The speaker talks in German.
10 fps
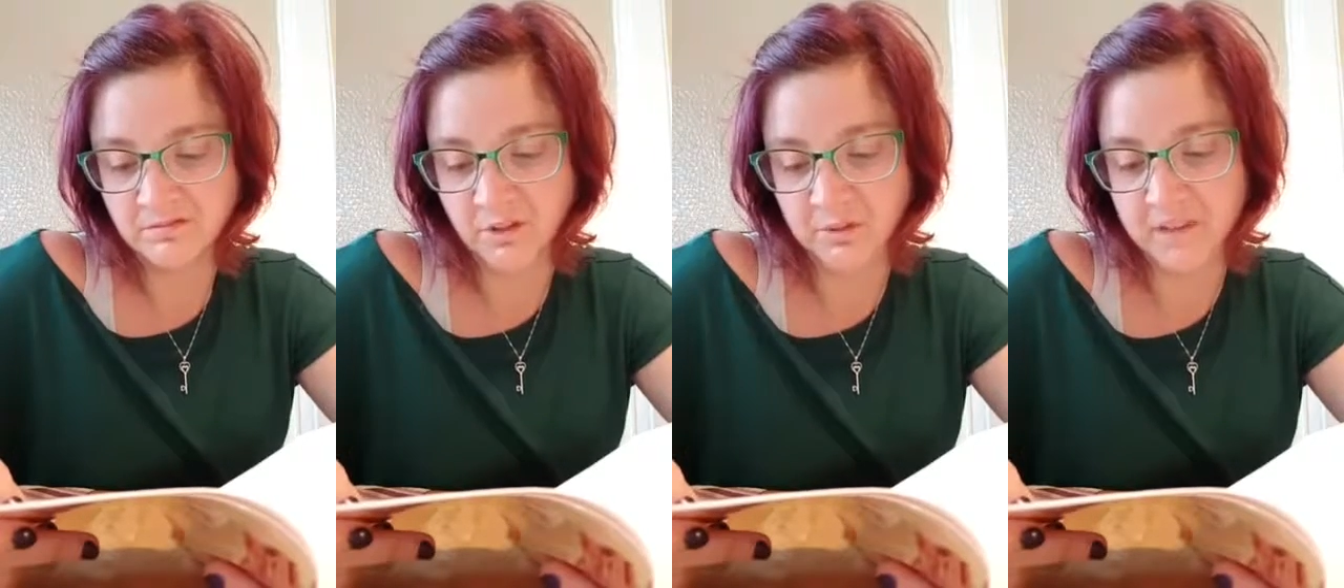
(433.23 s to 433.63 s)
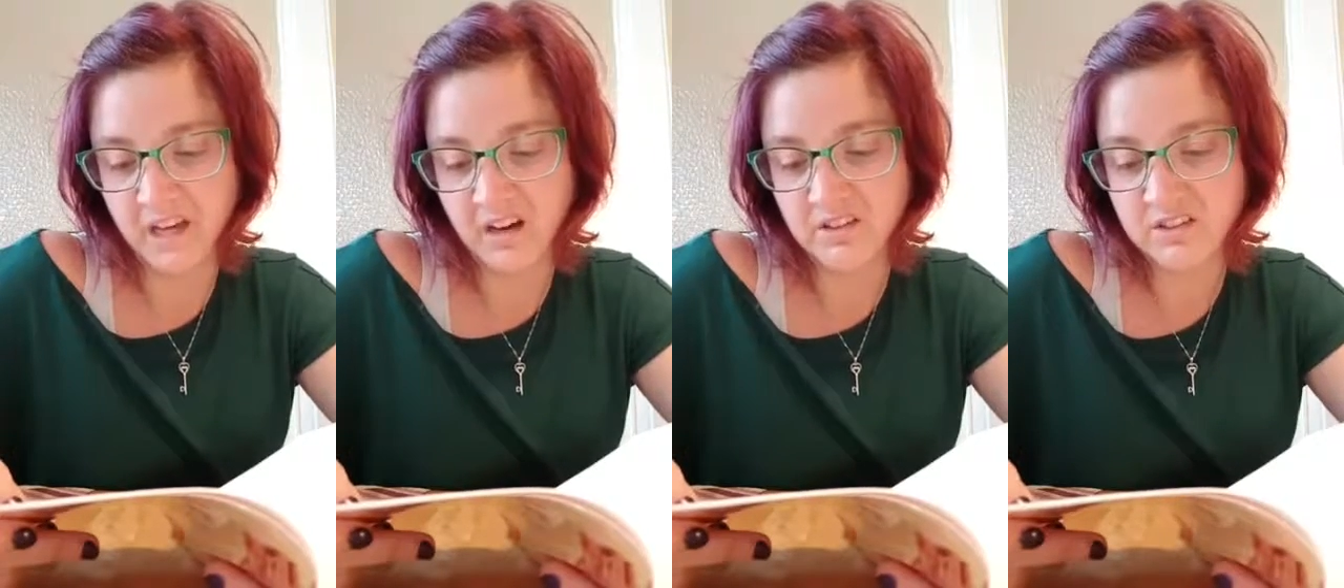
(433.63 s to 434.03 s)
Von
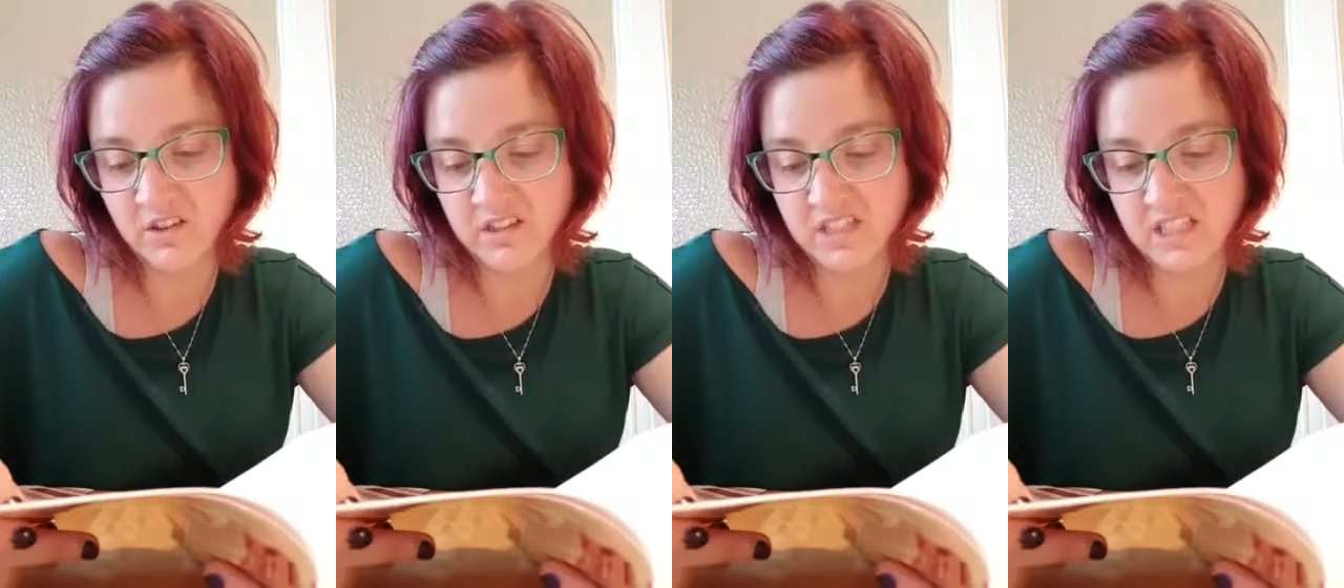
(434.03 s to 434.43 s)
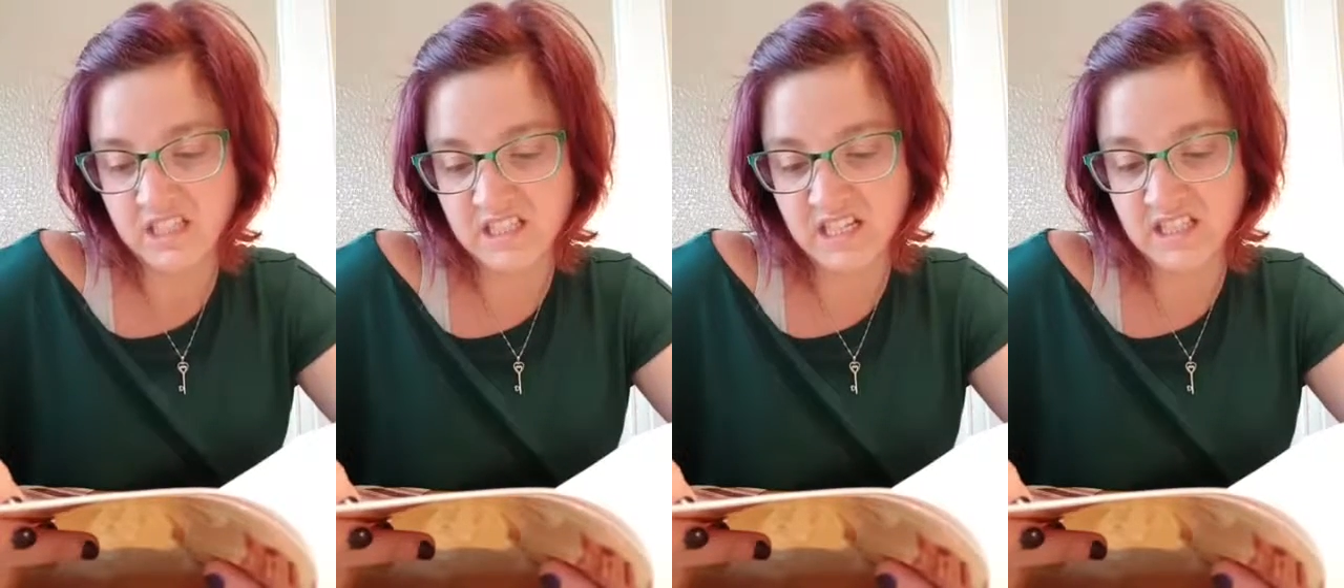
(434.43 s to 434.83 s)
mir aus könnte es
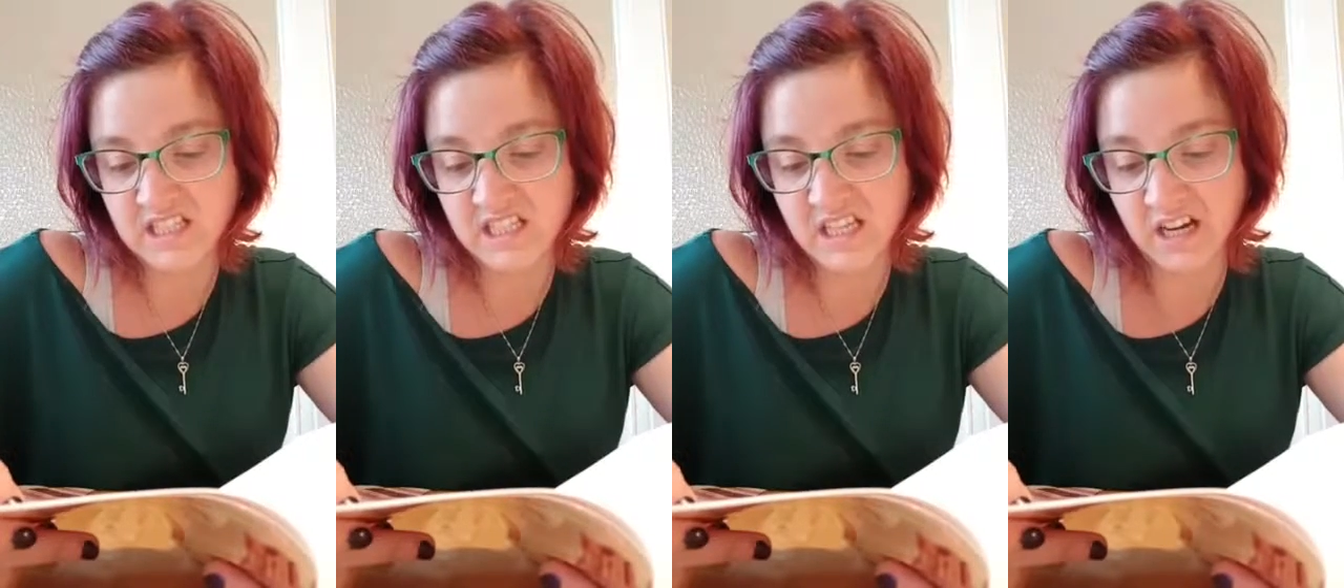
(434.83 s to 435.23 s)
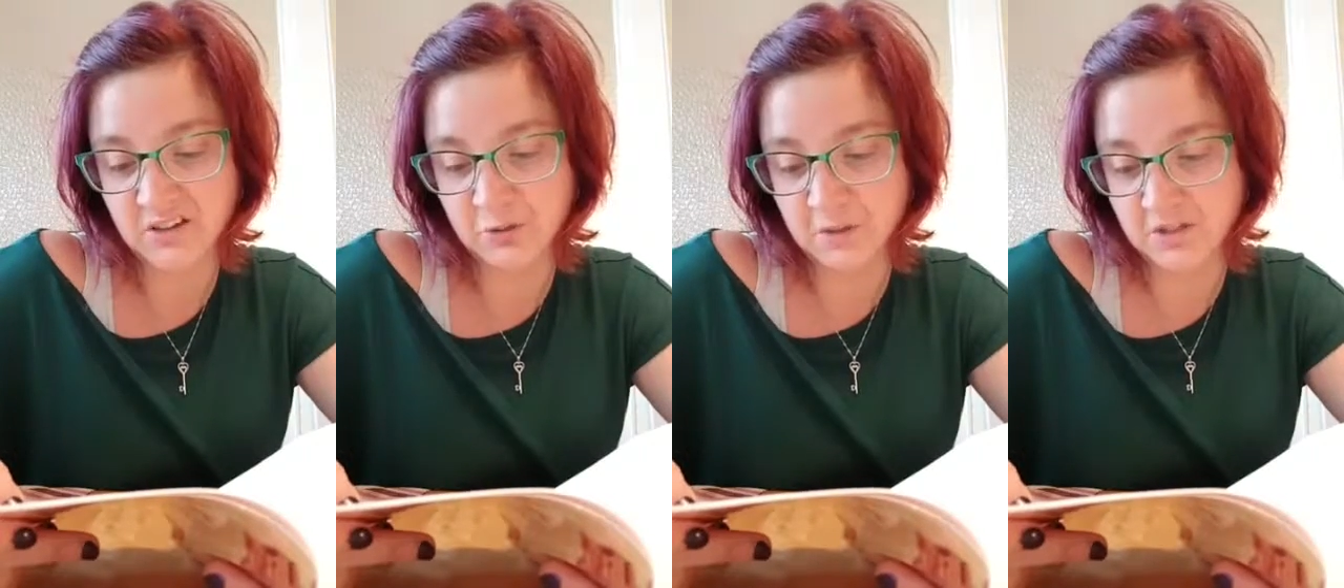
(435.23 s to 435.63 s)
das ganze Jahr
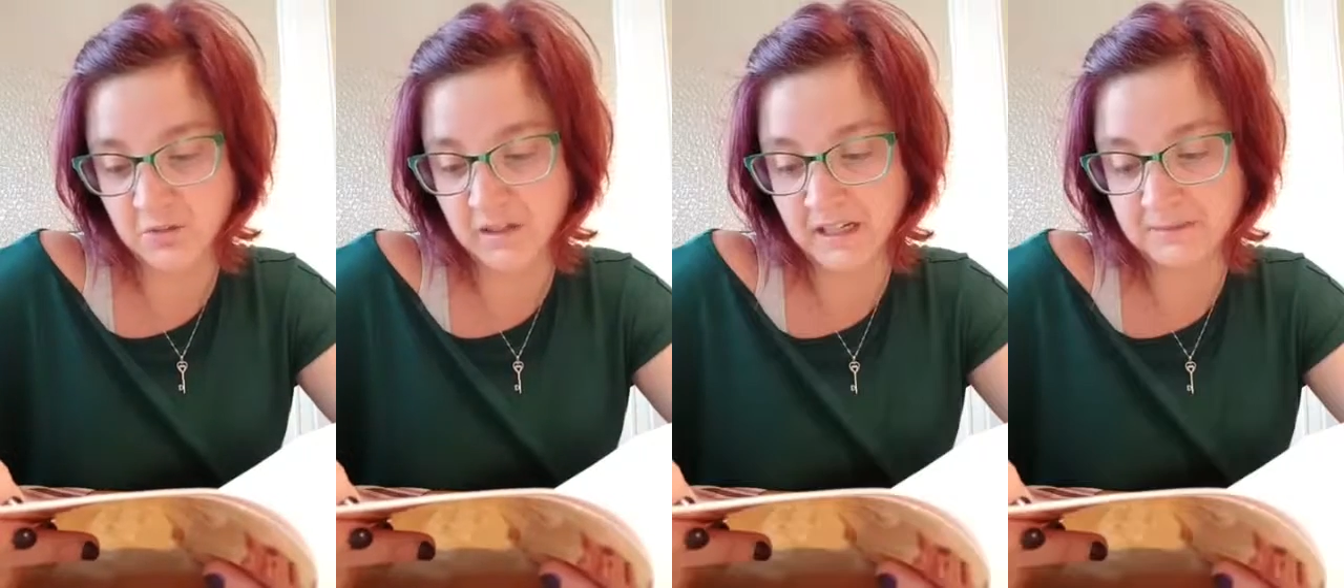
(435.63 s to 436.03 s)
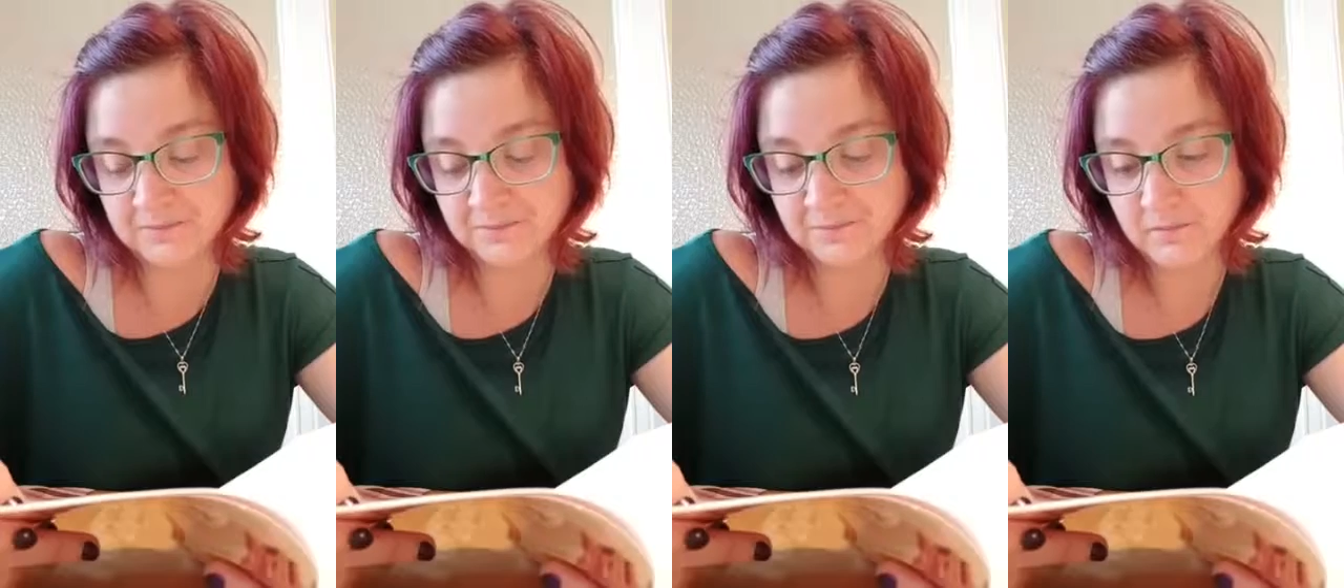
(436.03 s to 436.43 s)
über so
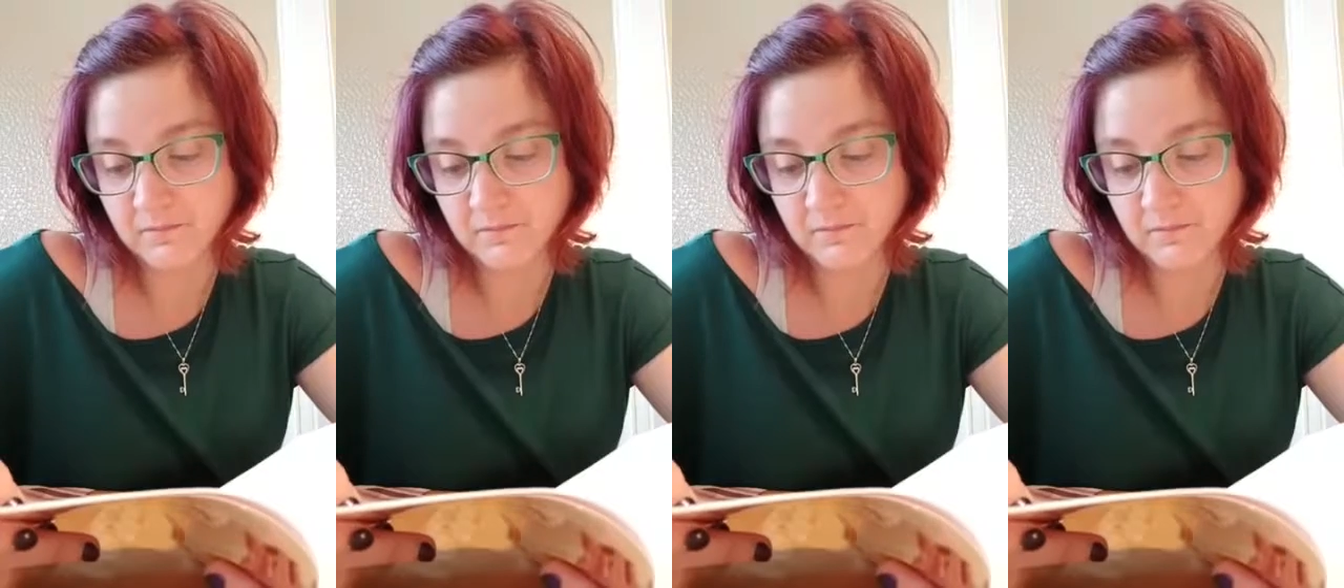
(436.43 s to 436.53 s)
bleiben.